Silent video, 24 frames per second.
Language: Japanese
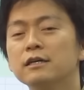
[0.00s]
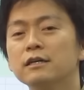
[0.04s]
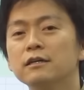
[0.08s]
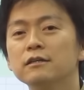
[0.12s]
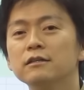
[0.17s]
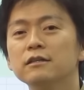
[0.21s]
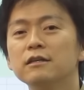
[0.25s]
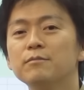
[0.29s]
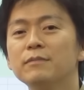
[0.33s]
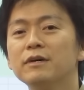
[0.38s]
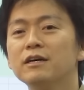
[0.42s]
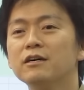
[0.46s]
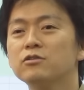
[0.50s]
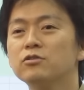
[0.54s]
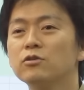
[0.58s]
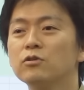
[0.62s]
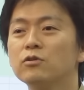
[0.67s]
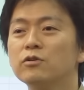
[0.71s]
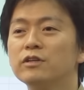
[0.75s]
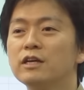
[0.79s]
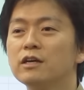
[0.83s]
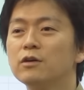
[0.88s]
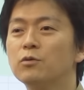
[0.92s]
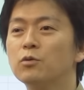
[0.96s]
なんで、まあ、それ
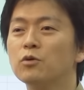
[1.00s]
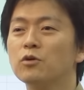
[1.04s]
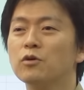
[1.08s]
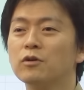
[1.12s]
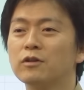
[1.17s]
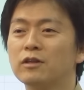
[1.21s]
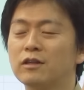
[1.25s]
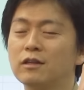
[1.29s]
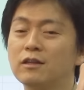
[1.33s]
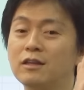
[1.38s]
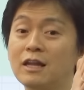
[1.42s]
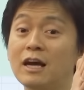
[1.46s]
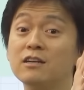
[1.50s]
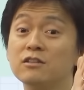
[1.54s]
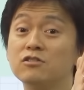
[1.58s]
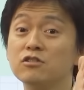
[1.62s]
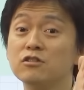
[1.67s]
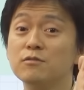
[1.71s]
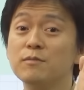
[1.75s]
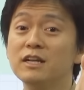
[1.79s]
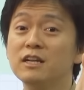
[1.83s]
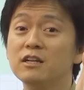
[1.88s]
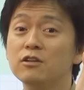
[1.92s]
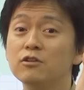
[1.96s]
をね、こう、対す
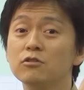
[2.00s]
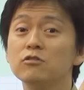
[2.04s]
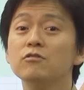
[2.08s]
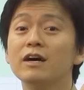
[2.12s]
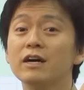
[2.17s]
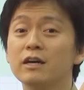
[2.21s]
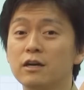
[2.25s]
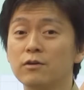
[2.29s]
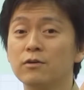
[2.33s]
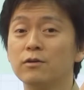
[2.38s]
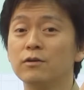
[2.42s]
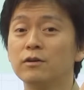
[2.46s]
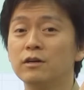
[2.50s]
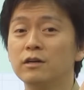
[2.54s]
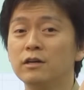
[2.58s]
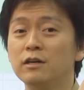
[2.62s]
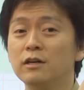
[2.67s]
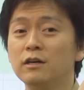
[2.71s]
る面に塗るわけよ。